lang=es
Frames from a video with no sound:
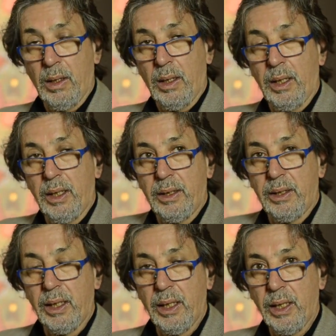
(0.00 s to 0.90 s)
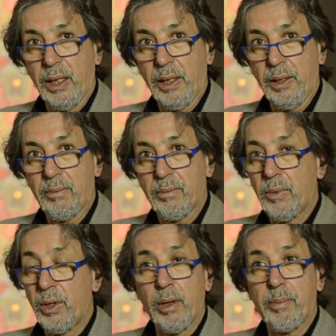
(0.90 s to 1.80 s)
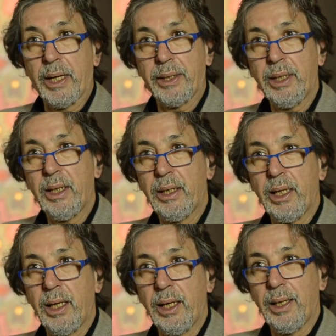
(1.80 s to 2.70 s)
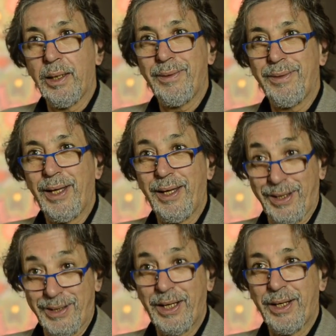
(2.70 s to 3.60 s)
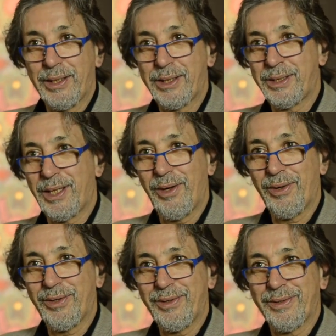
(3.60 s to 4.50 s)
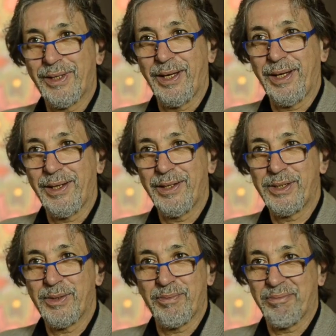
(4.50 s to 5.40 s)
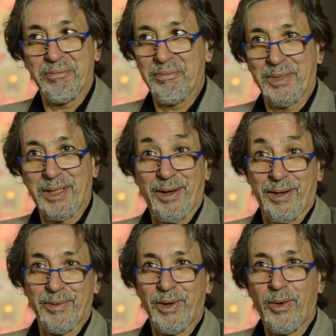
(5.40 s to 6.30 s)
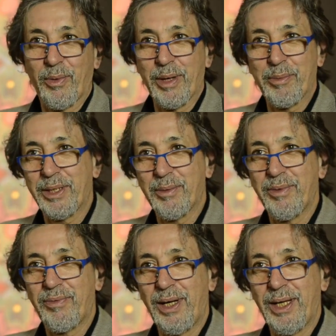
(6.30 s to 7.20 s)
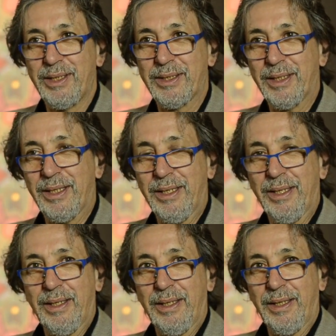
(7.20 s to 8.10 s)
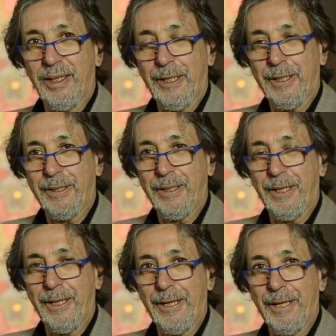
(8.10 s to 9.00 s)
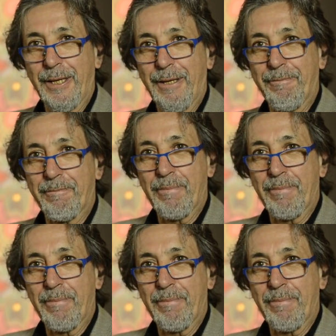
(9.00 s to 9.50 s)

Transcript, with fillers: Este, bueno, a partir de, de ingresar en ese salón, que yo estaba obviamente muy feliz. Este,